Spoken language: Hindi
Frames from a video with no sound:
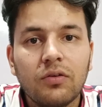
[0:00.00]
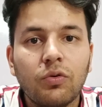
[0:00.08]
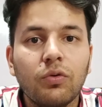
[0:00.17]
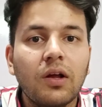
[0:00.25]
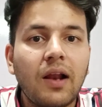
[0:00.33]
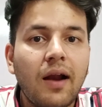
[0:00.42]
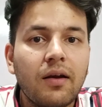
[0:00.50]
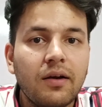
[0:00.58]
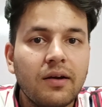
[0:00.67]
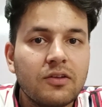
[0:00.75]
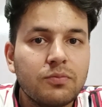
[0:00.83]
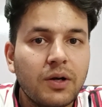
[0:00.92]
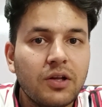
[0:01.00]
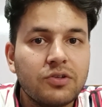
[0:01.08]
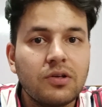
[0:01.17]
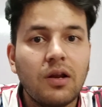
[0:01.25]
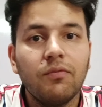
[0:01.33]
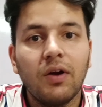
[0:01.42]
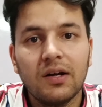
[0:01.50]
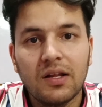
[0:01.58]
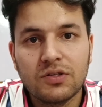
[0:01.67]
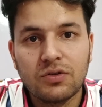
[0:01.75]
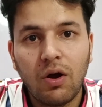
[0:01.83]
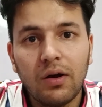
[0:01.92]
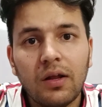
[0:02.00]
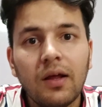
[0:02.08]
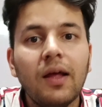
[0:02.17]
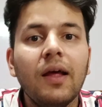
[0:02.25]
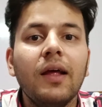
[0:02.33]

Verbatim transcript: टू द क्लैटरी टेस्ट पिटिशन एंड वन डज नॉट